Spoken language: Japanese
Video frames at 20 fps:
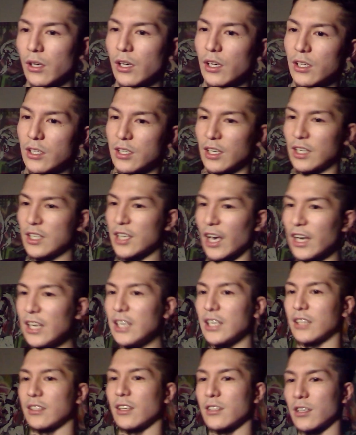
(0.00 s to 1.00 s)
社
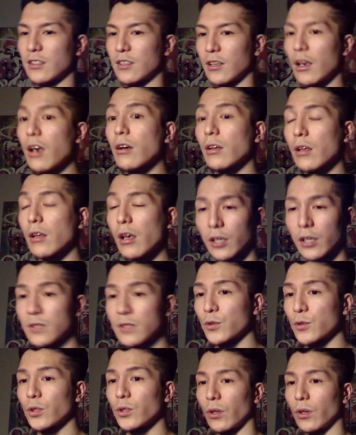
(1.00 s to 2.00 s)
員やったっちゃうんですあ、あ、ケ
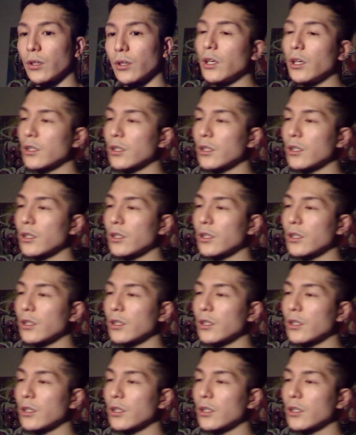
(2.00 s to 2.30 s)
ちょっとよ。